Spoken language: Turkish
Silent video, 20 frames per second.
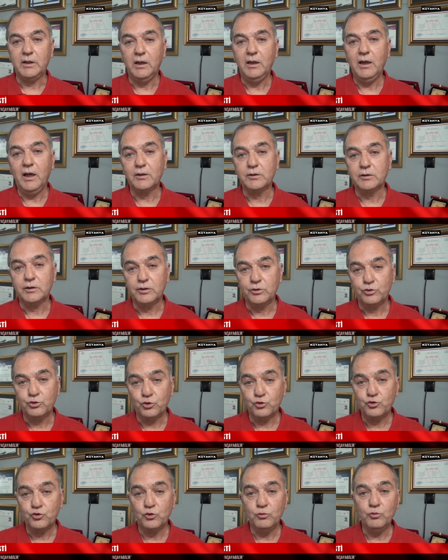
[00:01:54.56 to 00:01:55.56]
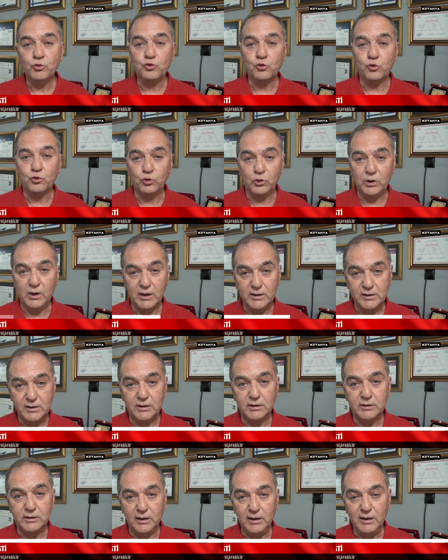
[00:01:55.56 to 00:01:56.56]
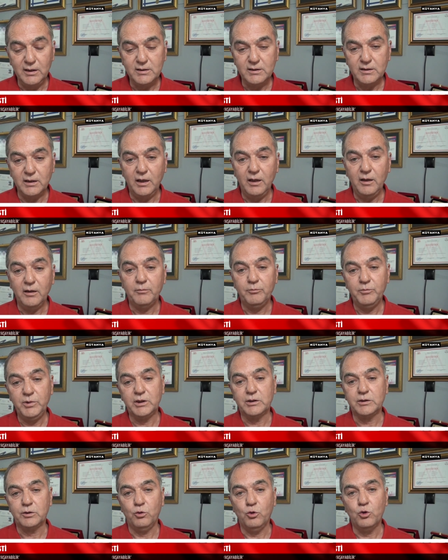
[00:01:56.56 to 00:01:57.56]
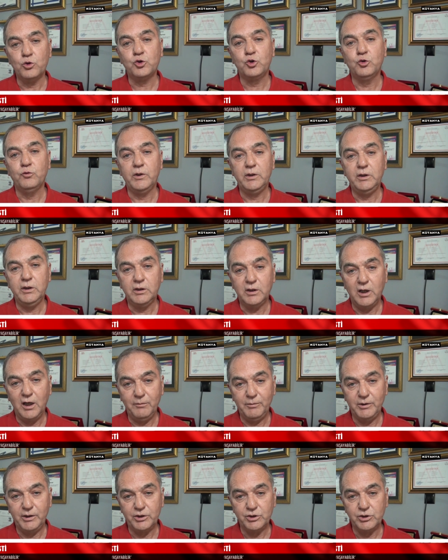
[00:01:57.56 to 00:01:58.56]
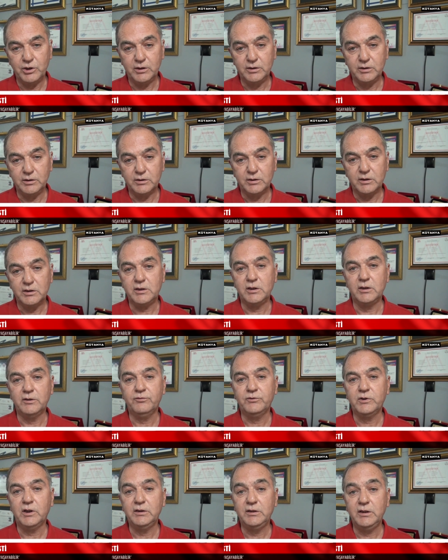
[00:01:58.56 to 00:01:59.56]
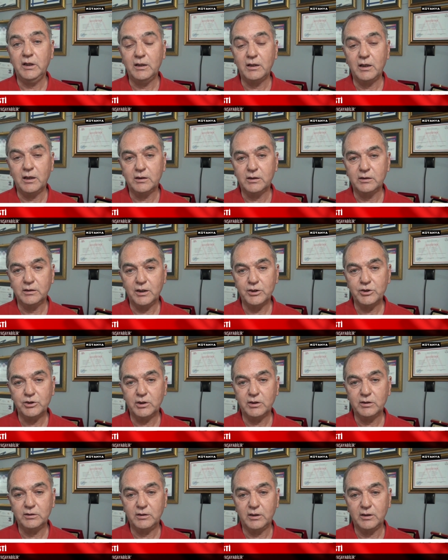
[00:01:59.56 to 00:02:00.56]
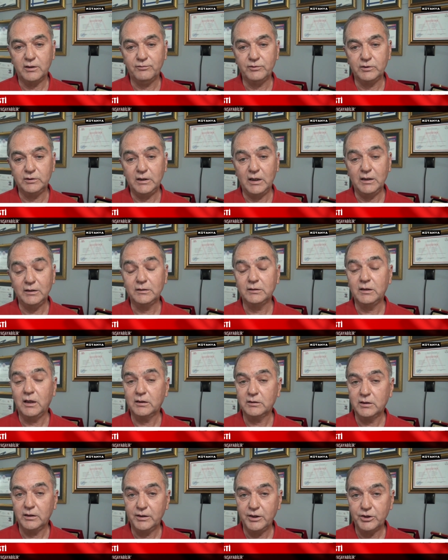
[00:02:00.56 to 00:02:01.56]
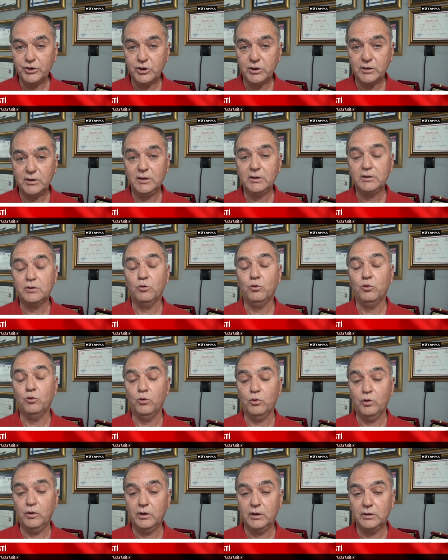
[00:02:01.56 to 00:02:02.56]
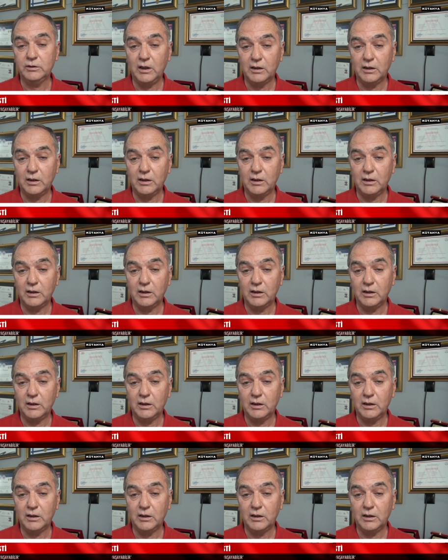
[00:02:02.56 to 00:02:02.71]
Eğer çocuğumuz okula hazır değilse bir özgüvenini kaybedecektir. Sınıfta diğer arkadaşları tarafından dalga geçirilir, e,